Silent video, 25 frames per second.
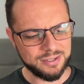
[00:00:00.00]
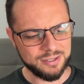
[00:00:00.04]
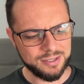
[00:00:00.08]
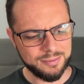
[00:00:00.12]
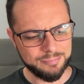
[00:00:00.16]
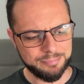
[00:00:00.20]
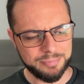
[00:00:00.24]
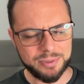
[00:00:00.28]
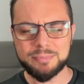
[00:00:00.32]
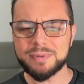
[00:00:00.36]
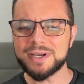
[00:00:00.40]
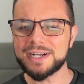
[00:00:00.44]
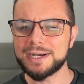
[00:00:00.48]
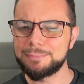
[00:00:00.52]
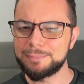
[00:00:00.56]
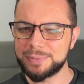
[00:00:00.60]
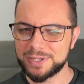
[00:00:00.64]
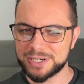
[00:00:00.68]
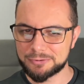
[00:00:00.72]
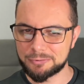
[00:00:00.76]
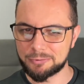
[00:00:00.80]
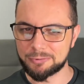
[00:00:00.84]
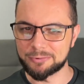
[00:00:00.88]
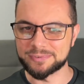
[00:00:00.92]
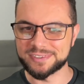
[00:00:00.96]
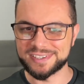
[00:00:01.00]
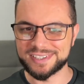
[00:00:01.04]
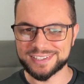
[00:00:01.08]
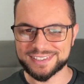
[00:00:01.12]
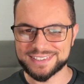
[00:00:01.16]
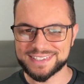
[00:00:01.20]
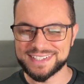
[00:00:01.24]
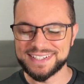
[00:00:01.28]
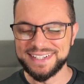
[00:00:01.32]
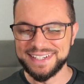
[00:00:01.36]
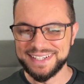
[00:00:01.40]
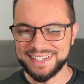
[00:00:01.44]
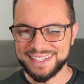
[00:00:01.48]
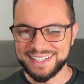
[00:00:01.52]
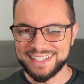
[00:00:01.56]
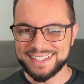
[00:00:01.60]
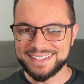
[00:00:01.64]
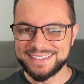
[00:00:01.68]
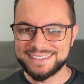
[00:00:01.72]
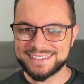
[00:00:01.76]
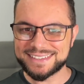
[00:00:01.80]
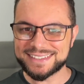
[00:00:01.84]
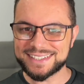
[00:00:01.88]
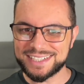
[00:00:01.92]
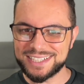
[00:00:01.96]
Primeira pergunta,
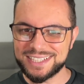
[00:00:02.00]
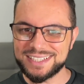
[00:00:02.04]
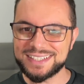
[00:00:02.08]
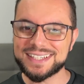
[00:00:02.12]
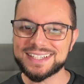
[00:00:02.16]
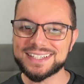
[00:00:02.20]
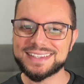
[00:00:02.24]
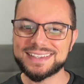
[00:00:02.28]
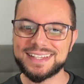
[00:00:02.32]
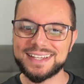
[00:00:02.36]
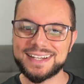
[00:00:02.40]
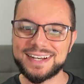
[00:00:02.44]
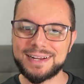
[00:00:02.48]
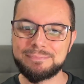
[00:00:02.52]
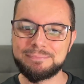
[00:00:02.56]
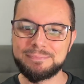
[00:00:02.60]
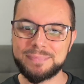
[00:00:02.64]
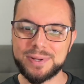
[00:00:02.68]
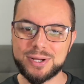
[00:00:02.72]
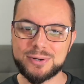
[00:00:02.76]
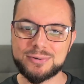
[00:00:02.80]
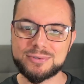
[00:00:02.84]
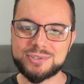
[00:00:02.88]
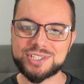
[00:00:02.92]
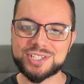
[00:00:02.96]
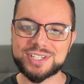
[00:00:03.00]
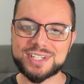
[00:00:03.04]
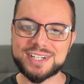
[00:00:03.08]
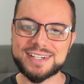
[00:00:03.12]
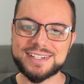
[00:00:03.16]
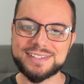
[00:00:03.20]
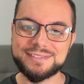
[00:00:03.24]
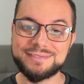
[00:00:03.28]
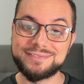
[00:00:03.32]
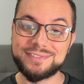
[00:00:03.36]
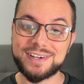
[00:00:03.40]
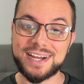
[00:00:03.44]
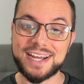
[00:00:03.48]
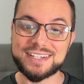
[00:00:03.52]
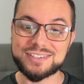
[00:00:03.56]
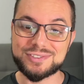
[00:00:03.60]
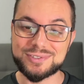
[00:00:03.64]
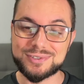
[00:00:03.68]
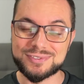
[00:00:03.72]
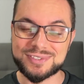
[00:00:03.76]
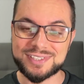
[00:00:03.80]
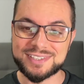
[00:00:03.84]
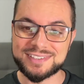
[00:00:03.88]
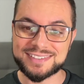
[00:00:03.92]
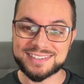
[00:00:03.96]
escrita terapêutica
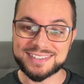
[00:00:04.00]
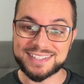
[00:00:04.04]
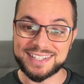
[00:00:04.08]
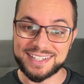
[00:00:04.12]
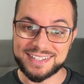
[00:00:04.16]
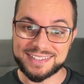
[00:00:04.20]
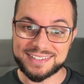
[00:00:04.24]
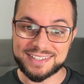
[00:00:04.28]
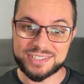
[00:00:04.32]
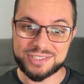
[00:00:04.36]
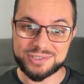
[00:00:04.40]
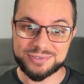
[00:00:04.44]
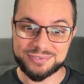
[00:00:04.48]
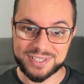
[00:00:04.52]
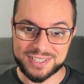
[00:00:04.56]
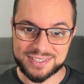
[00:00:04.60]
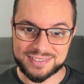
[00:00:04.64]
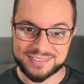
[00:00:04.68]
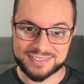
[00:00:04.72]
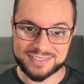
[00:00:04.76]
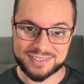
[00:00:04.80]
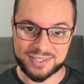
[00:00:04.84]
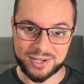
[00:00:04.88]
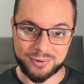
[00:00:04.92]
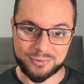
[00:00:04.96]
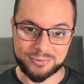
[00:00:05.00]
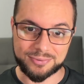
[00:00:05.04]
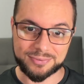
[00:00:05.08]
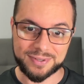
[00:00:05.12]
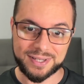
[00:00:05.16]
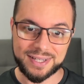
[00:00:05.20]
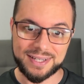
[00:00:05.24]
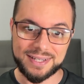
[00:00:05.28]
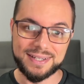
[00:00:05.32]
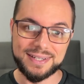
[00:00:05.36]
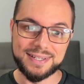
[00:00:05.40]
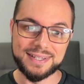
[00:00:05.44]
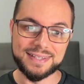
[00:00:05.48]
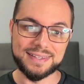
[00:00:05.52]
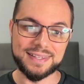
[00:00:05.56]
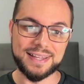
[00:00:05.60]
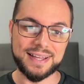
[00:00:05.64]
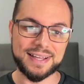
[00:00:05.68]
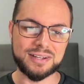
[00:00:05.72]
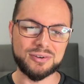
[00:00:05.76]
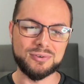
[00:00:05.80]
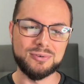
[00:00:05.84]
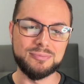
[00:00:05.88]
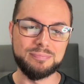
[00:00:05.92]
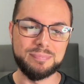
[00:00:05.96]
versus escrita de ficção,
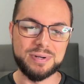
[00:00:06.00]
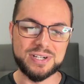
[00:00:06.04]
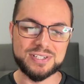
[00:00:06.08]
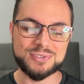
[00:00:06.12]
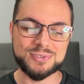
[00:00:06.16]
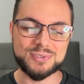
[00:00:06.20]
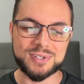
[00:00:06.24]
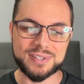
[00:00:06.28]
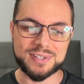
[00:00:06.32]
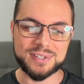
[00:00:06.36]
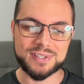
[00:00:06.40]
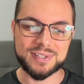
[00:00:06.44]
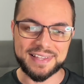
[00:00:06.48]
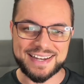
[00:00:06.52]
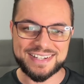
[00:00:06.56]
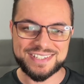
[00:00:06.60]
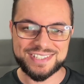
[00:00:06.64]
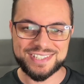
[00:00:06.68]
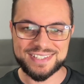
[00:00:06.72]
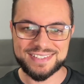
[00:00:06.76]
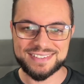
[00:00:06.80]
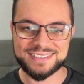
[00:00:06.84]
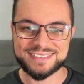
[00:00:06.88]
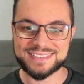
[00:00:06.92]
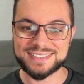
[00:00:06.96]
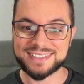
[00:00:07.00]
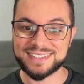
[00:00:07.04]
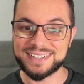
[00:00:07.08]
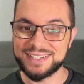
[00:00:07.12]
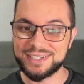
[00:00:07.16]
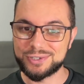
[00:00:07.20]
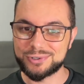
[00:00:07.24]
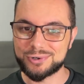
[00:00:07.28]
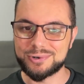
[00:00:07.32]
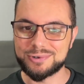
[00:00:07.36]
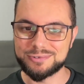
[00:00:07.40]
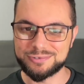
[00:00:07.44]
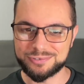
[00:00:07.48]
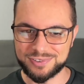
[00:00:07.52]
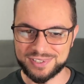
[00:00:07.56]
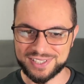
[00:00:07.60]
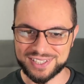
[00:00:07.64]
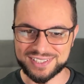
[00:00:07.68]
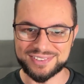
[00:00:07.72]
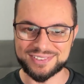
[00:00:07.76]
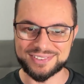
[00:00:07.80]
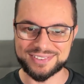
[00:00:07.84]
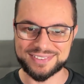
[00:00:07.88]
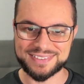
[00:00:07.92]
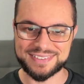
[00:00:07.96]
né, com personagens e
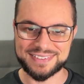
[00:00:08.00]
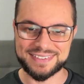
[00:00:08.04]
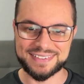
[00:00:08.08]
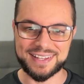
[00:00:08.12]
conflito.